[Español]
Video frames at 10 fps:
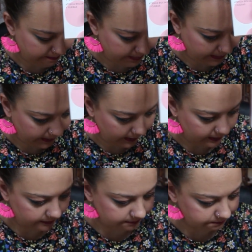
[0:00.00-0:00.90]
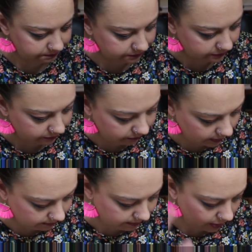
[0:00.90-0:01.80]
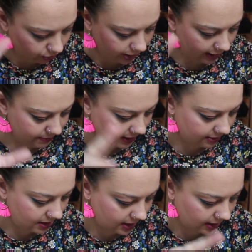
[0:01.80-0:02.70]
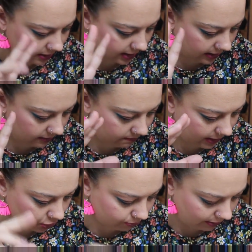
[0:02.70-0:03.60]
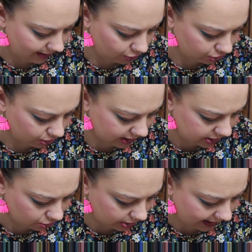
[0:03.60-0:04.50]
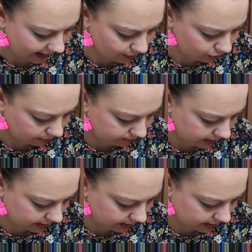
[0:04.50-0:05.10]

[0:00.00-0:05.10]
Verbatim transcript: mm. Perdonadme que esté mirando para abajo, creo que ha sido 3 euros,